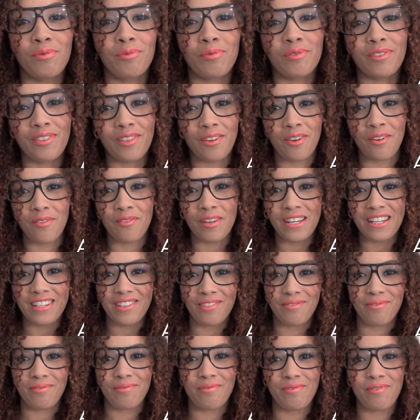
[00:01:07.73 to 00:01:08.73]
Donc voilà,
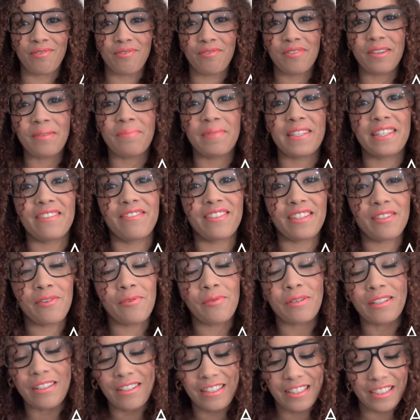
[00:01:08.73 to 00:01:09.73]
je vous fais une petite
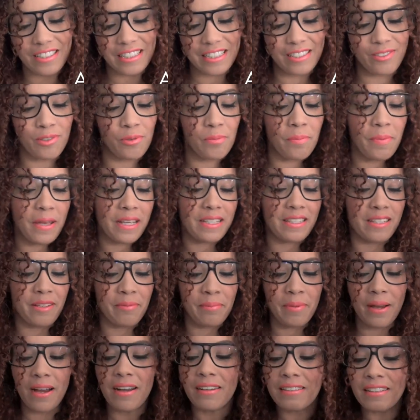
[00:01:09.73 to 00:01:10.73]
vidéo super
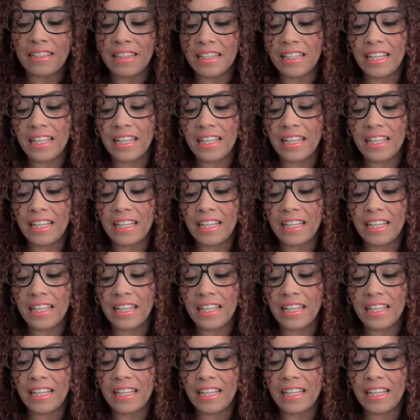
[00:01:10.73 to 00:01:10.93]
sympa